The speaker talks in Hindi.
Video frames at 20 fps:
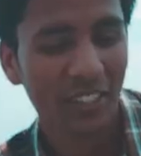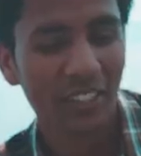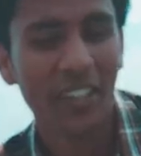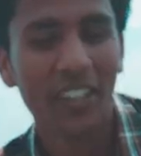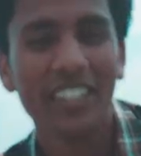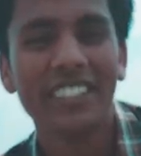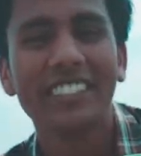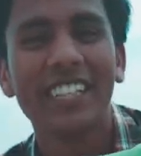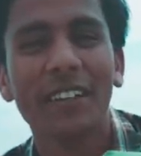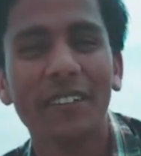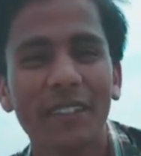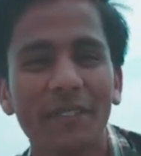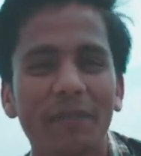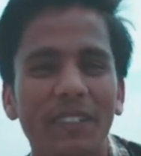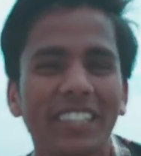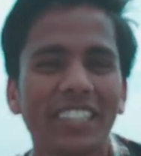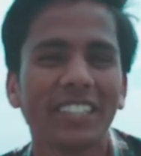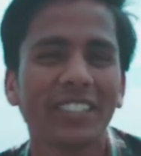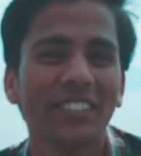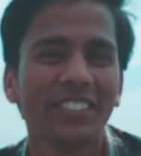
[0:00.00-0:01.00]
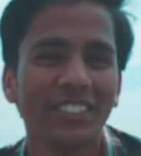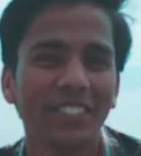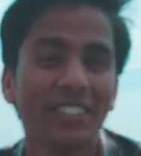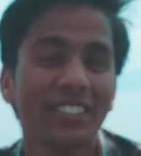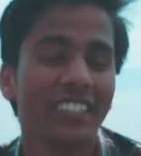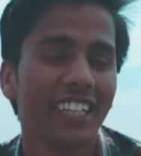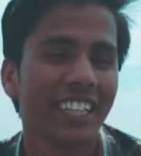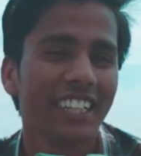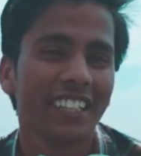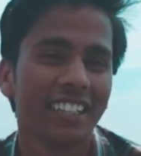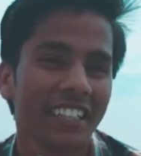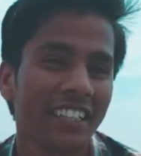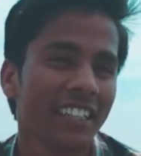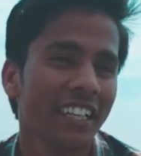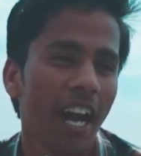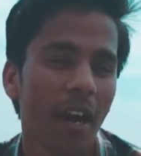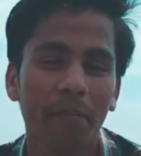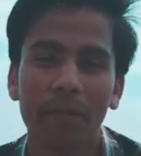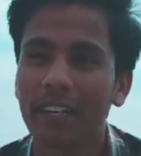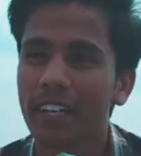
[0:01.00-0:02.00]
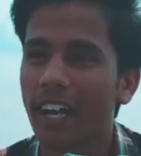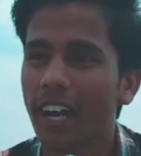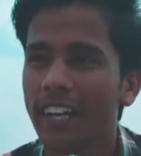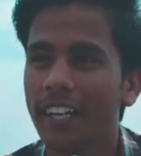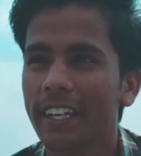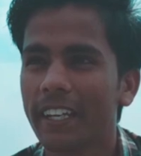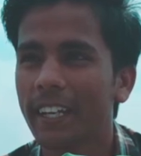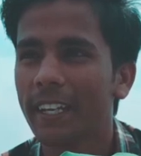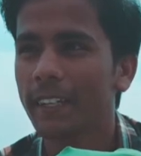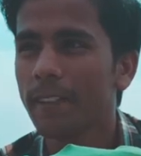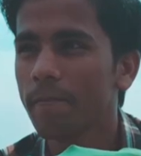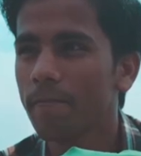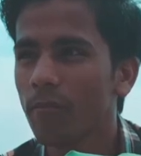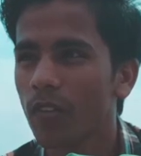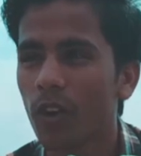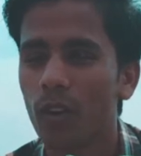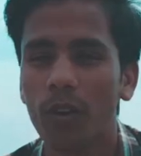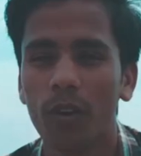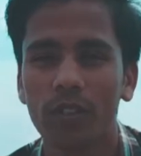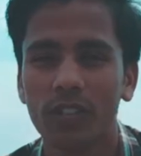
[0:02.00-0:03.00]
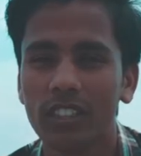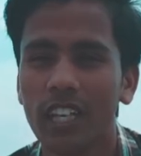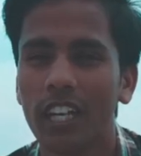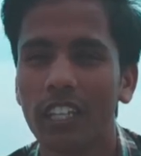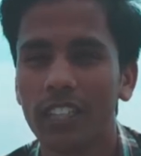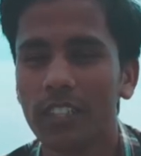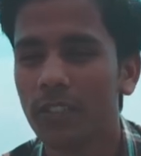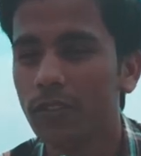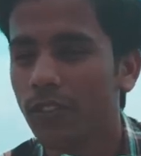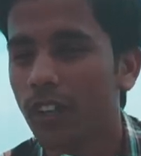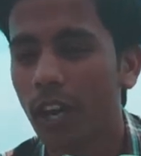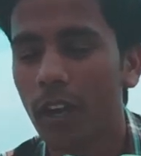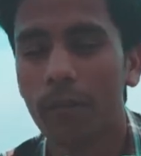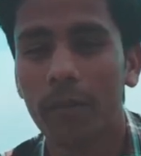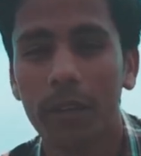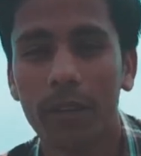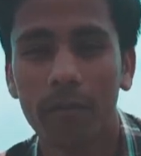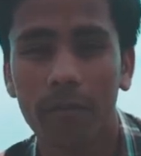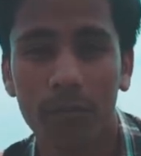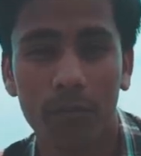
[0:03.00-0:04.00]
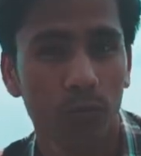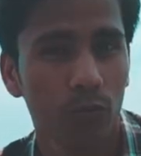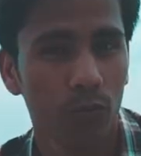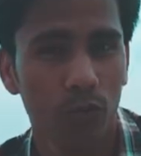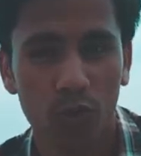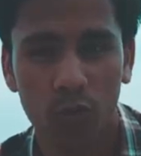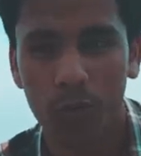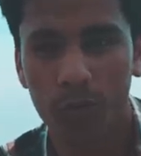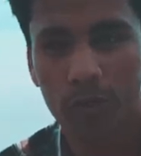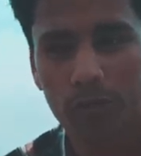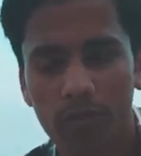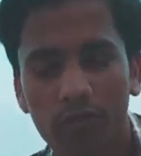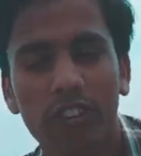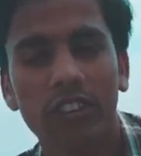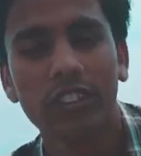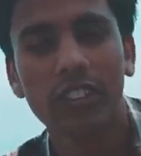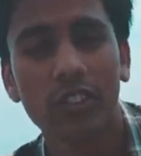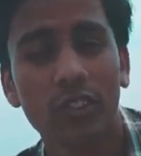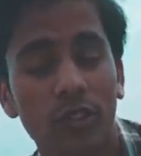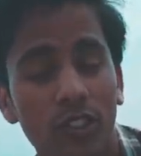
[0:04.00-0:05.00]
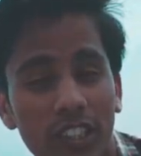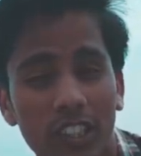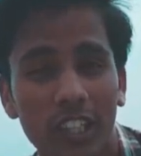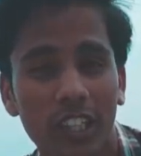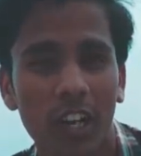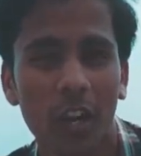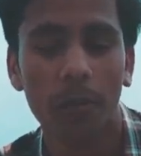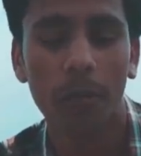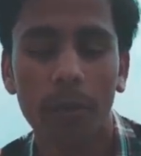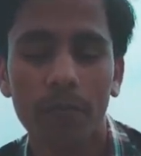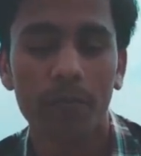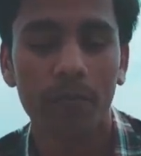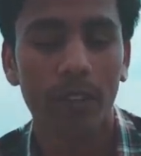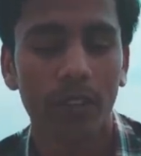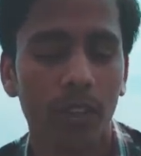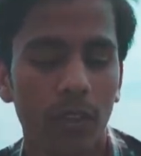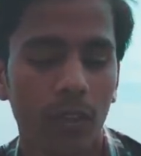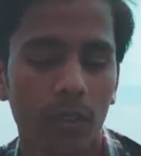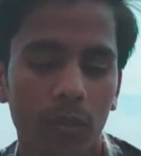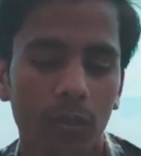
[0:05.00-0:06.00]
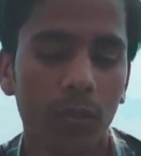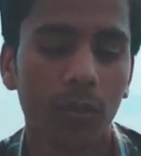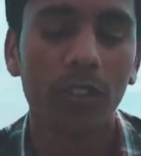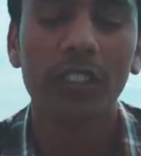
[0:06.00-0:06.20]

तो इस टाइप के पत्ते को यूज किया जाता था यहाँ पे खाने के लिए और शादी ब्याह में जो भी फंक्शन होते थे गाँव में तो